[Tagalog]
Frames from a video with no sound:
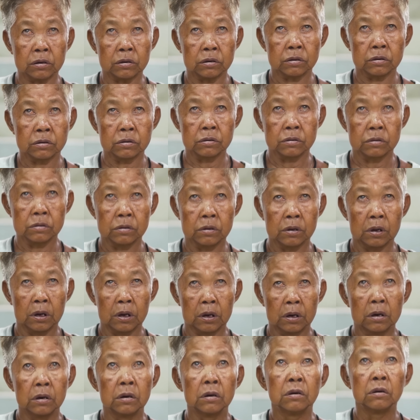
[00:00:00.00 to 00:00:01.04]

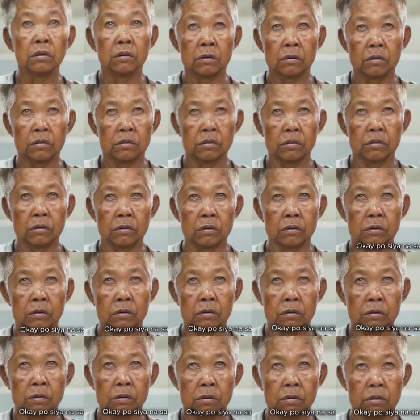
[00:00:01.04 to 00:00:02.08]
Nakumbinsi rin.
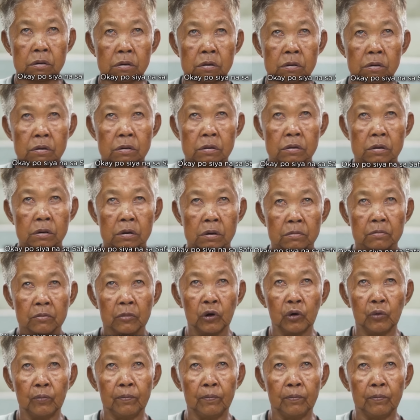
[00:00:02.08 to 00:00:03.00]
Okay po siya, nasa safe